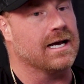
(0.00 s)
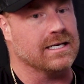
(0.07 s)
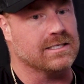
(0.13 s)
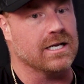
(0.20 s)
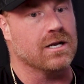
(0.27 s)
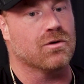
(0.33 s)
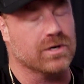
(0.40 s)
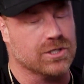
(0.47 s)
Et
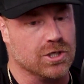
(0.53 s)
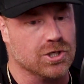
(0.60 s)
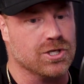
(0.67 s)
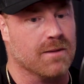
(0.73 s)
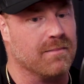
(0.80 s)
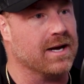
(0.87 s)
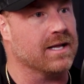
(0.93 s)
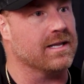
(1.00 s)
c'est là où est-ce que je
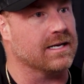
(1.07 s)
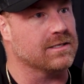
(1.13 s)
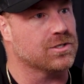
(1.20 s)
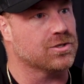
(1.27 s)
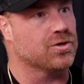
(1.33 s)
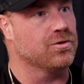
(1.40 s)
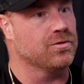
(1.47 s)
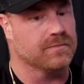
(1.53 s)
demande à
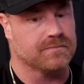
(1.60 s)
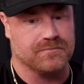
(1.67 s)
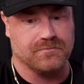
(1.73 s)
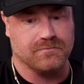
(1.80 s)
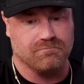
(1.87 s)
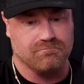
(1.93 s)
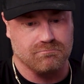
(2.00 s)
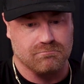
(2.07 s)
TQ,
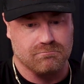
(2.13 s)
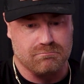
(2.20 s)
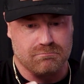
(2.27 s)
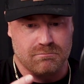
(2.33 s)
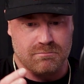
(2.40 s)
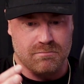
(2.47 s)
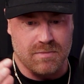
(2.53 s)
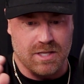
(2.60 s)

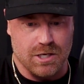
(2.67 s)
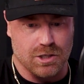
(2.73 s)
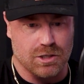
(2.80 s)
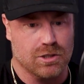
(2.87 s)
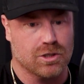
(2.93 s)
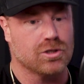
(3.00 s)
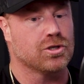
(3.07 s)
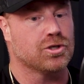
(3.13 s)

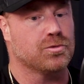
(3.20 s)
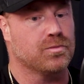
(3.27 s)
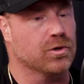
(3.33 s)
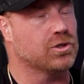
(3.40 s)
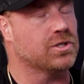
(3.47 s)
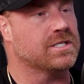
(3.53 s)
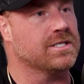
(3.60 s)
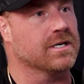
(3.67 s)
je
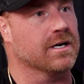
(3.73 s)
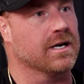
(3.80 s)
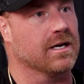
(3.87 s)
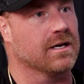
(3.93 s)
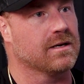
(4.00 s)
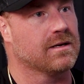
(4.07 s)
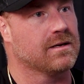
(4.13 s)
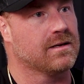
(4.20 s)
peux te
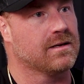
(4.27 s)
tirer?